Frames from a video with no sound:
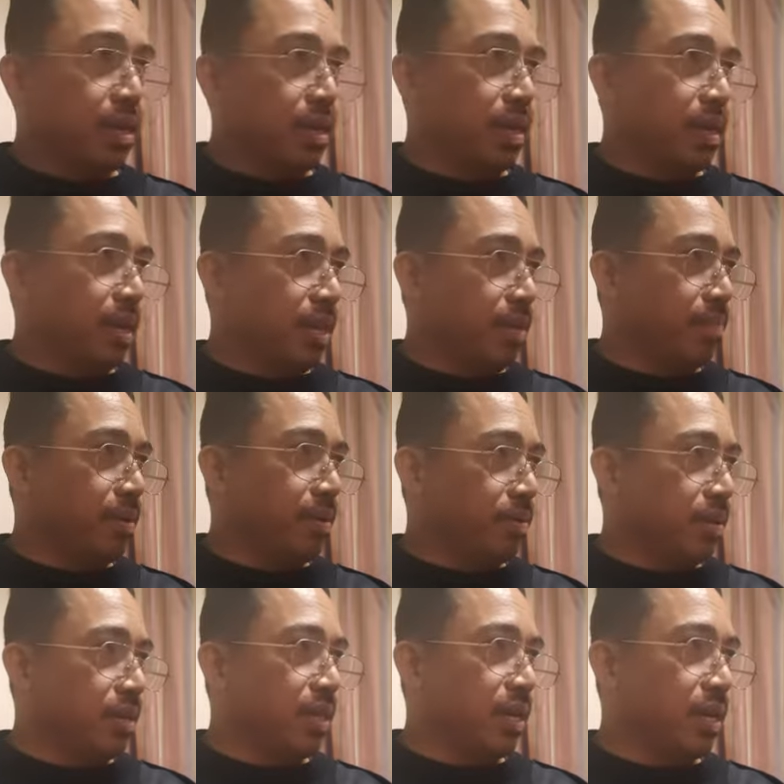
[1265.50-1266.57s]
Kailan ba
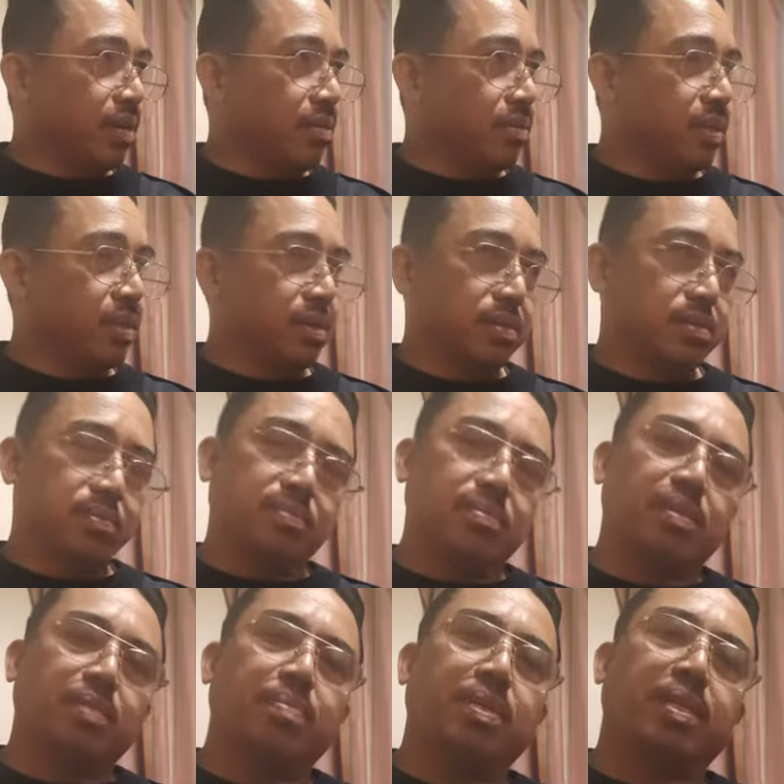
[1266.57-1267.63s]
huli tayong nag,
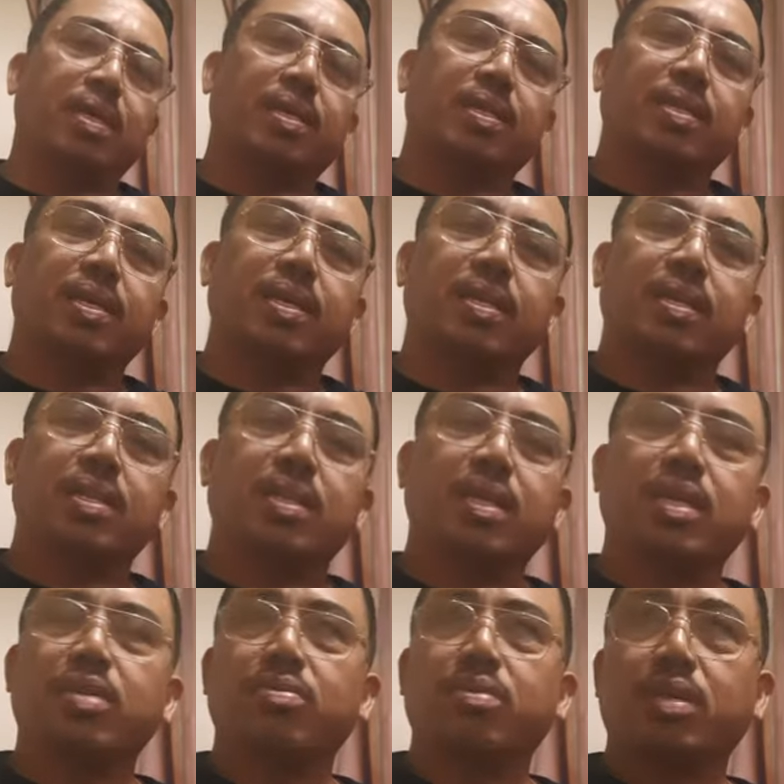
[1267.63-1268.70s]
matagal-tagal na
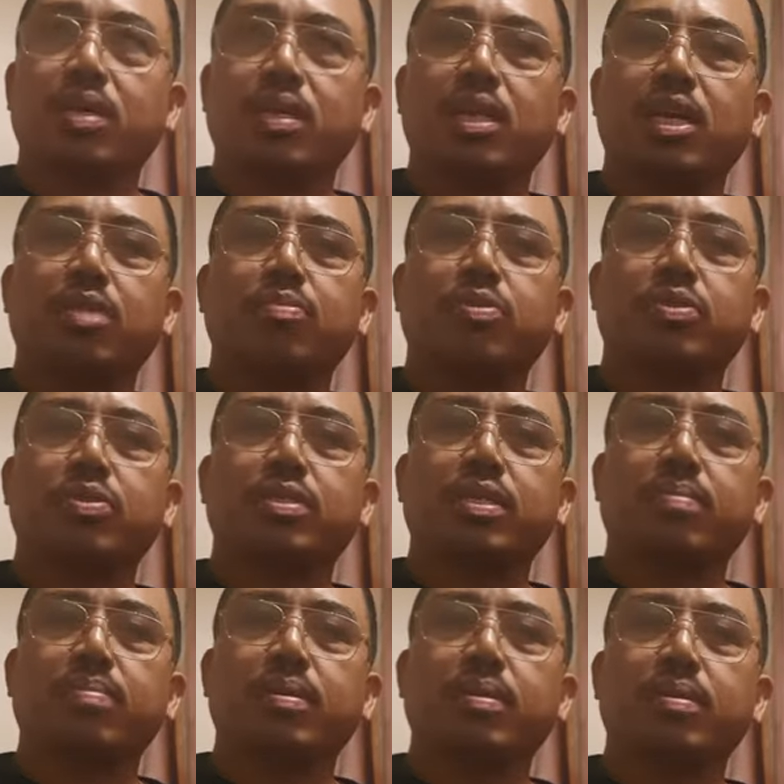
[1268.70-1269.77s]
tayong nag live
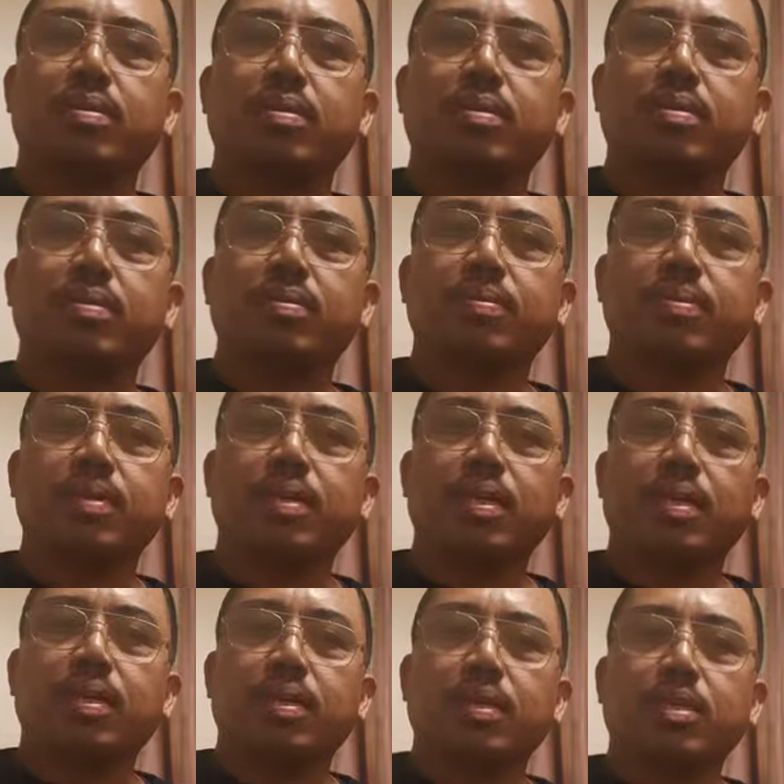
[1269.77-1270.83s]
stream, no?
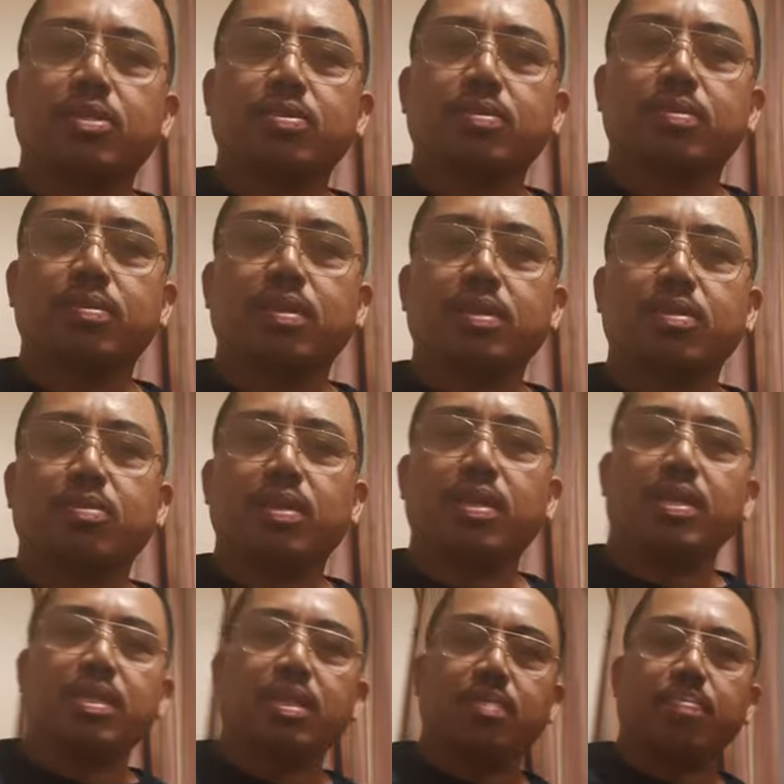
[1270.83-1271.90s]
So
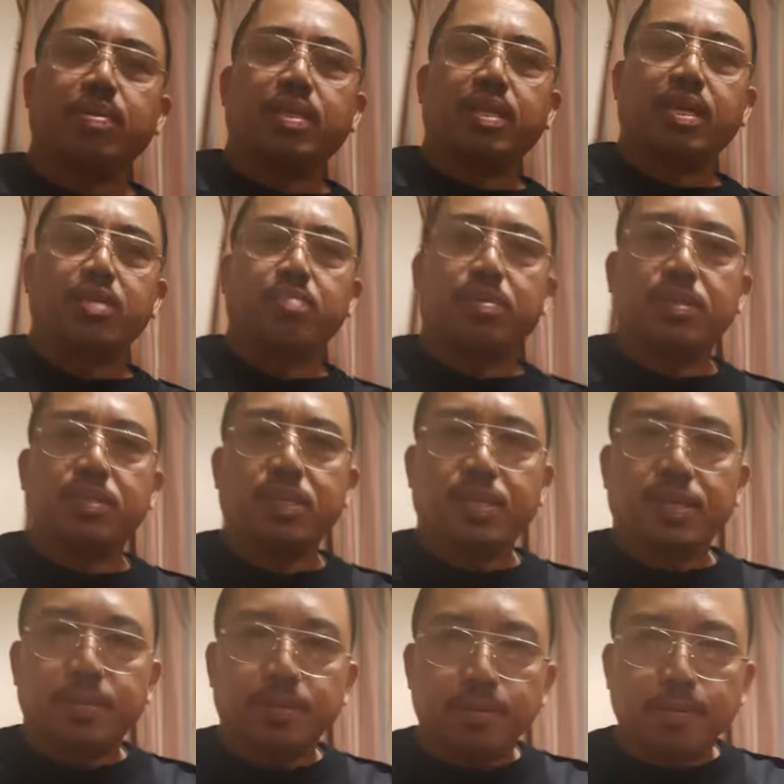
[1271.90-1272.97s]
actually hindi pa tayo
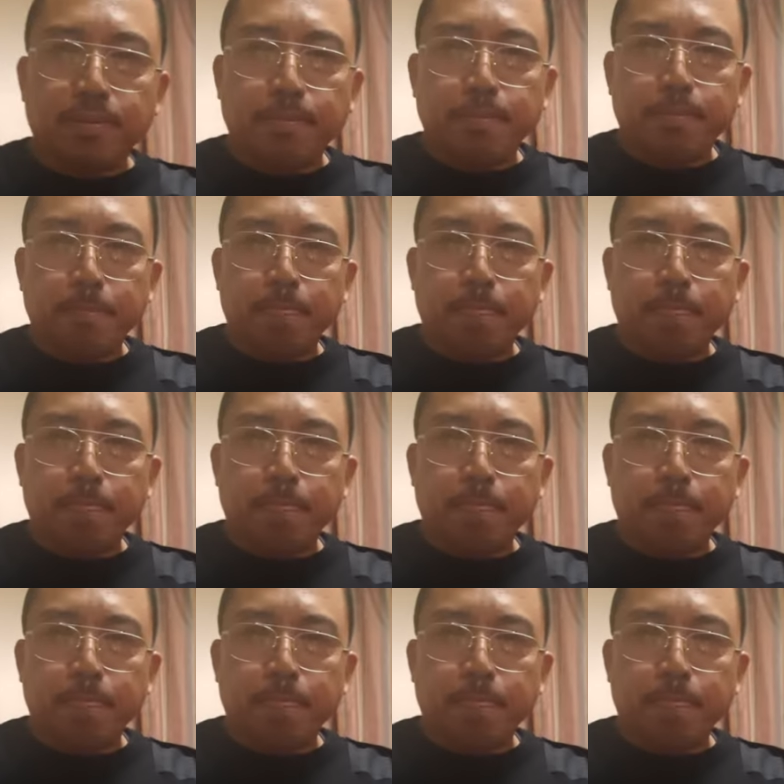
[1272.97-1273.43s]
masyadong